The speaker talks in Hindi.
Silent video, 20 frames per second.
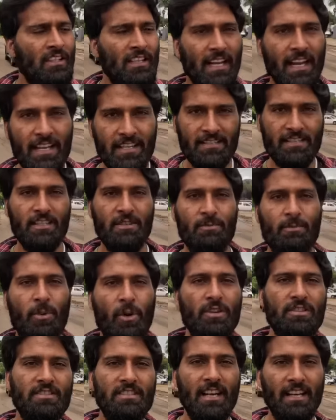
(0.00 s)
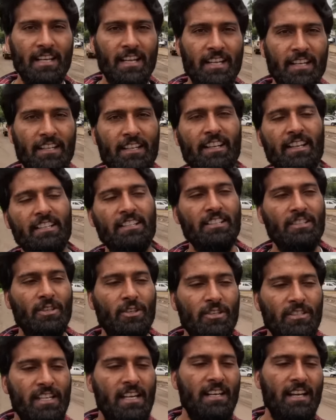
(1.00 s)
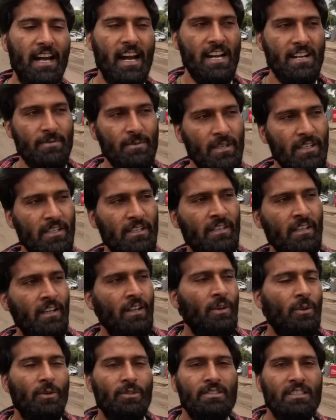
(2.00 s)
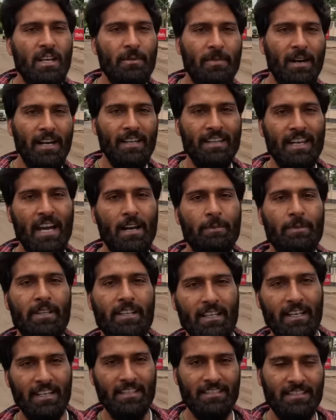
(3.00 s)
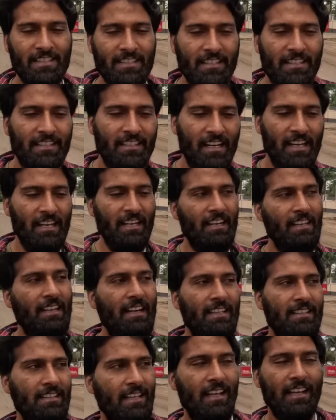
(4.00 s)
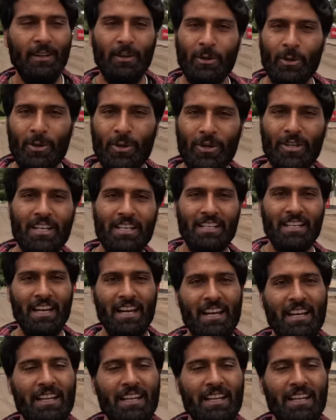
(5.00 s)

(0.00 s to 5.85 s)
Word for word: करेंसी बहुत ज़्यादा गिर गई थी 2008 में उसके बाद यहाँ पे करेंसी के क्या हालात है लोगों के क्या